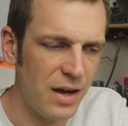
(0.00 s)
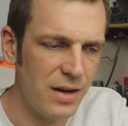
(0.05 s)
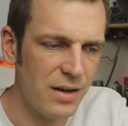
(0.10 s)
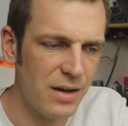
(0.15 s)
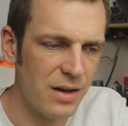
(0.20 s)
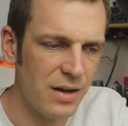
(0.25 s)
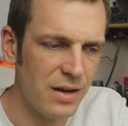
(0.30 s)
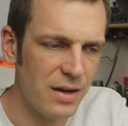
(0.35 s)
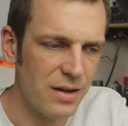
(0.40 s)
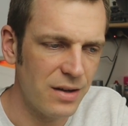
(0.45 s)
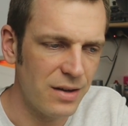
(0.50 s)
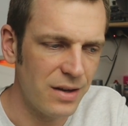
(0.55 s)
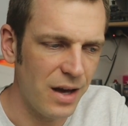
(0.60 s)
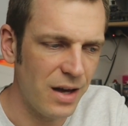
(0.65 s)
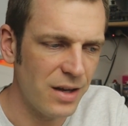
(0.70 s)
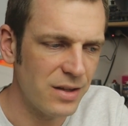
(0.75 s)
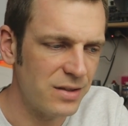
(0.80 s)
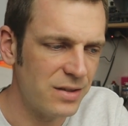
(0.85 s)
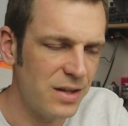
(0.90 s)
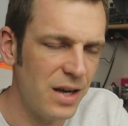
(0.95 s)
einer
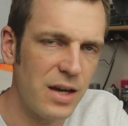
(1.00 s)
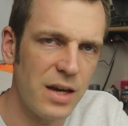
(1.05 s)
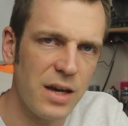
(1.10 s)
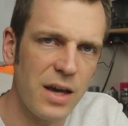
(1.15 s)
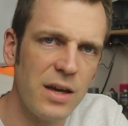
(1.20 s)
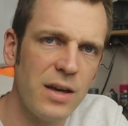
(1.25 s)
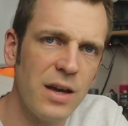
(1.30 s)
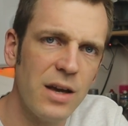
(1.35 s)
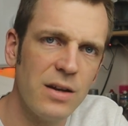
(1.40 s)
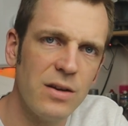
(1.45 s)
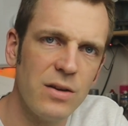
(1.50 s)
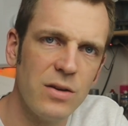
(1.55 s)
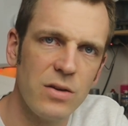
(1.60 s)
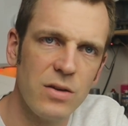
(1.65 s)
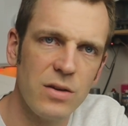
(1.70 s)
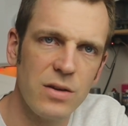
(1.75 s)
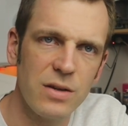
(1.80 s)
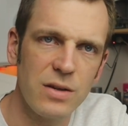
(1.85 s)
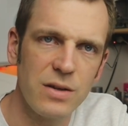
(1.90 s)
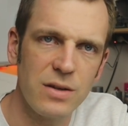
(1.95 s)
ja, sehr
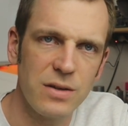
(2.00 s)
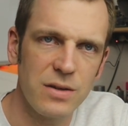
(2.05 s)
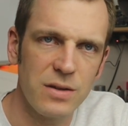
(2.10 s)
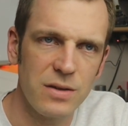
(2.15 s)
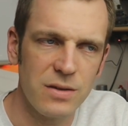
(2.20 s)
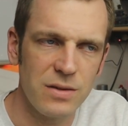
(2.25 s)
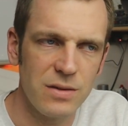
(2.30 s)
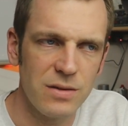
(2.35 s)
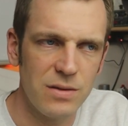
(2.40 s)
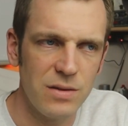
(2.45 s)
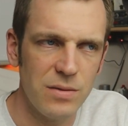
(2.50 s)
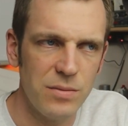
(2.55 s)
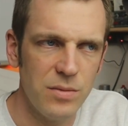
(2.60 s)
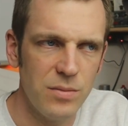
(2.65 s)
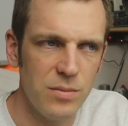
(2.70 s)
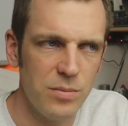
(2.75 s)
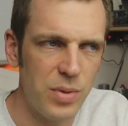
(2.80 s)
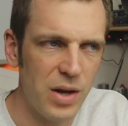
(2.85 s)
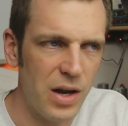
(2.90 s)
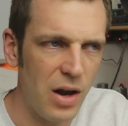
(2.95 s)
geringen äh,
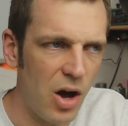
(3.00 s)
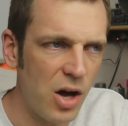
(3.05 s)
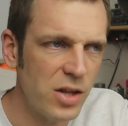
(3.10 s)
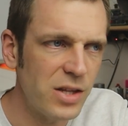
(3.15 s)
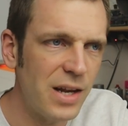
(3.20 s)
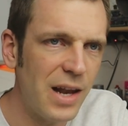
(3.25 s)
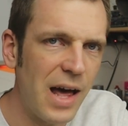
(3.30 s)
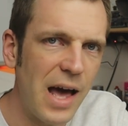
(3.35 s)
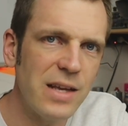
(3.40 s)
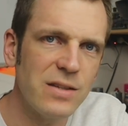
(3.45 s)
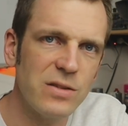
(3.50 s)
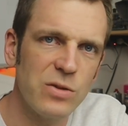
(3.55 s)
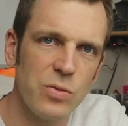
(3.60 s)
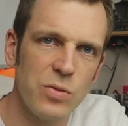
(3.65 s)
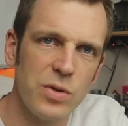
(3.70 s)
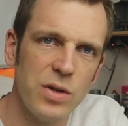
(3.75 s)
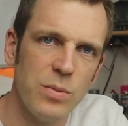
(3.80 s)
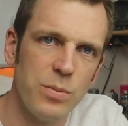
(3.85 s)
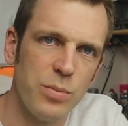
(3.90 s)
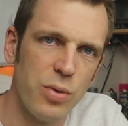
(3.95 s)

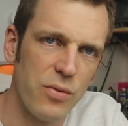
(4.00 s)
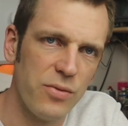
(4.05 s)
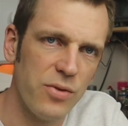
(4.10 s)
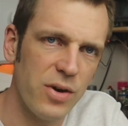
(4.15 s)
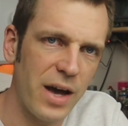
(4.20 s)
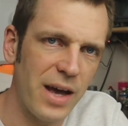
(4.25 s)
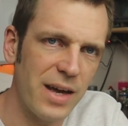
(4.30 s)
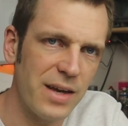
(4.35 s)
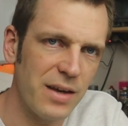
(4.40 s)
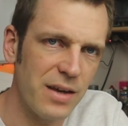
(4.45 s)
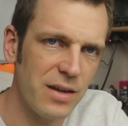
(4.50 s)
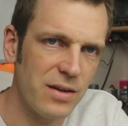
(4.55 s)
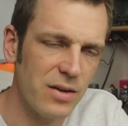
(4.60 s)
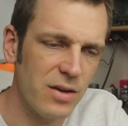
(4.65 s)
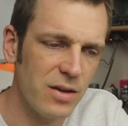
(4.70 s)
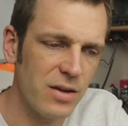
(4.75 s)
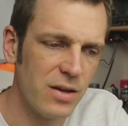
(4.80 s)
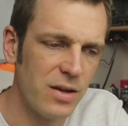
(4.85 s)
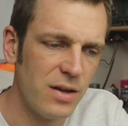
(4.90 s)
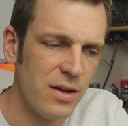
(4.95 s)
Beladeleistung in den Puffer reingehen.
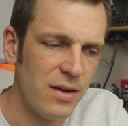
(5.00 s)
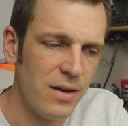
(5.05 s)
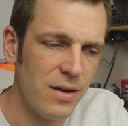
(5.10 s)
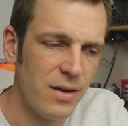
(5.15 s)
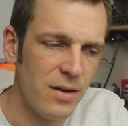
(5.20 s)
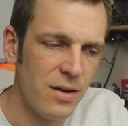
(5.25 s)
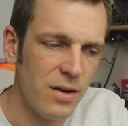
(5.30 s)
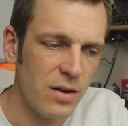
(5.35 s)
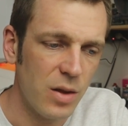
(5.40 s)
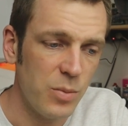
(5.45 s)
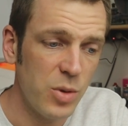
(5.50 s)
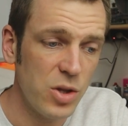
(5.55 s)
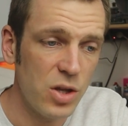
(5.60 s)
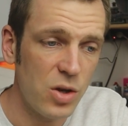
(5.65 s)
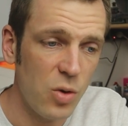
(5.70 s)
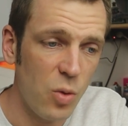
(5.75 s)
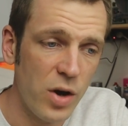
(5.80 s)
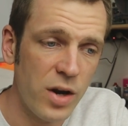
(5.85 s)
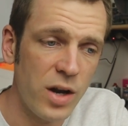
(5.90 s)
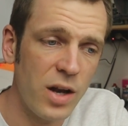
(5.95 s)
Ja. Damit
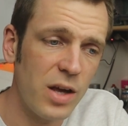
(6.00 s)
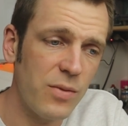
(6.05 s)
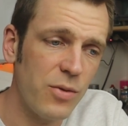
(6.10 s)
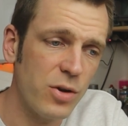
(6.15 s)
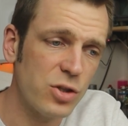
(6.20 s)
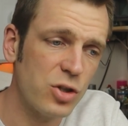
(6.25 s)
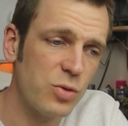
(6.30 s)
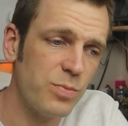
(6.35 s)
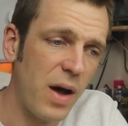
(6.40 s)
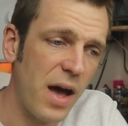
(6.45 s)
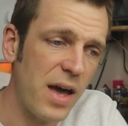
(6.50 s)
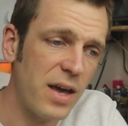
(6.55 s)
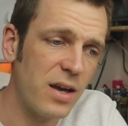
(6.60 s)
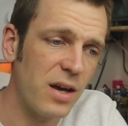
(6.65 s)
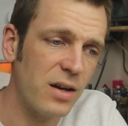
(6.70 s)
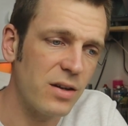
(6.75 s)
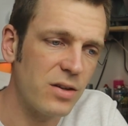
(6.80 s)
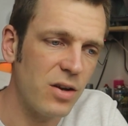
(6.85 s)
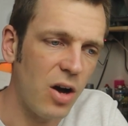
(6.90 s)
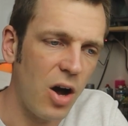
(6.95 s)
ich ordentlich was
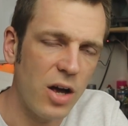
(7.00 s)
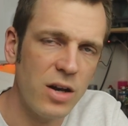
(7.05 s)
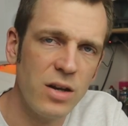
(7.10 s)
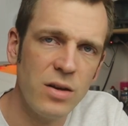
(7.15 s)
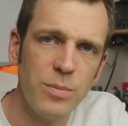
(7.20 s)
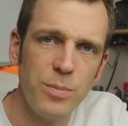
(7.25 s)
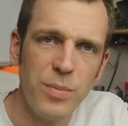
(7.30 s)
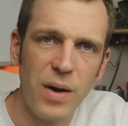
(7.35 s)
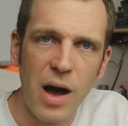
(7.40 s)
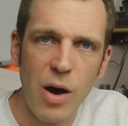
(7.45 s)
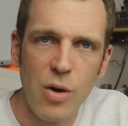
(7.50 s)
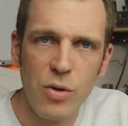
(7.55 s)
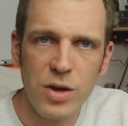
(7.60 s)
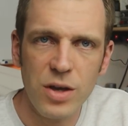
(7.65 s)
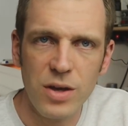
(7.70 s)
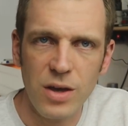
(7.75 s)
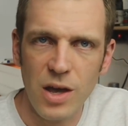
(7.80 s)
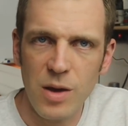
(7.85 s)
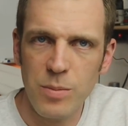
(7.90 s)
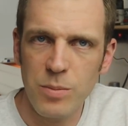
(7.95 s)
speichern kann,
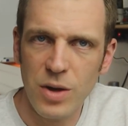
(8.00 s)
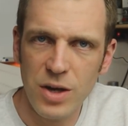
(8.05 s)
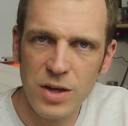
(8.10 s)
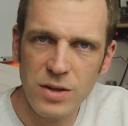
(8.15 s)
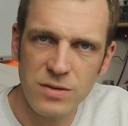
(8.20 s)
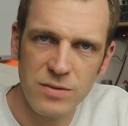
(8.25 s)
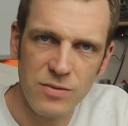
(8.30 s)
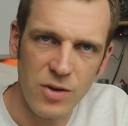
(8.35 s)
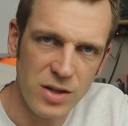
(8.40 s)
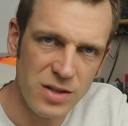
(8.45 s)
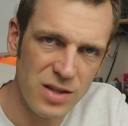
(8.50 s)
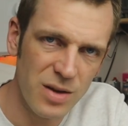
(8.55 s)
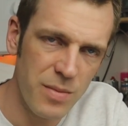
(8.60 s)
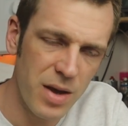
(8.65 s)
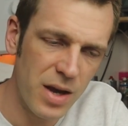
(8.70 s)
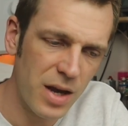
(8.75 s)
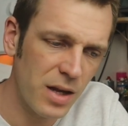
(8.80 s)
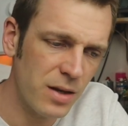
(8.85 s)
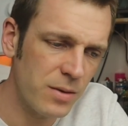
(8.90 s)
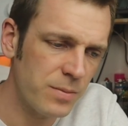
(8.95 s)
brauche ich eben riesen
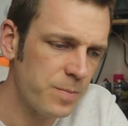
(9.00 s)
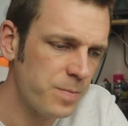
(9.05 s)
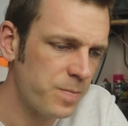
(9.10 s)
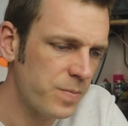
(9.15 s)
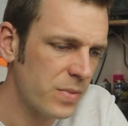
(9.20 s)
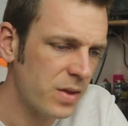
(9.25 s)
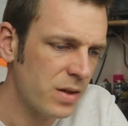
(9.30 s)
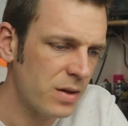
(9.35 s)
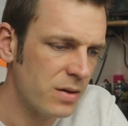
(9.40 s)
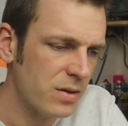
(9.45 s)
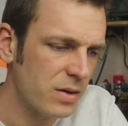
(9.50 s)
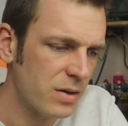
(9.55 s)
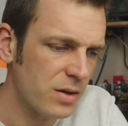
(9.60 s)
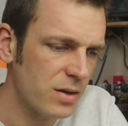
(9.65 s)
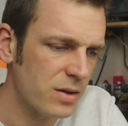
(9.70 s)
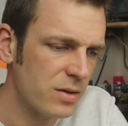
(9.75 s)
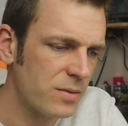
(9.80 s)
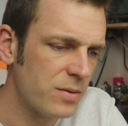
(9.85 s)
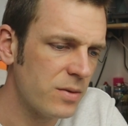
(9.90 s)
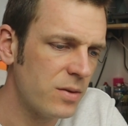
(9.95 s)
Wassermengen
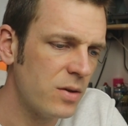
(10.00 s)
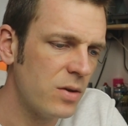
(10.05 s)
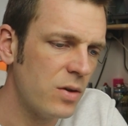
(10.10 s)
ja,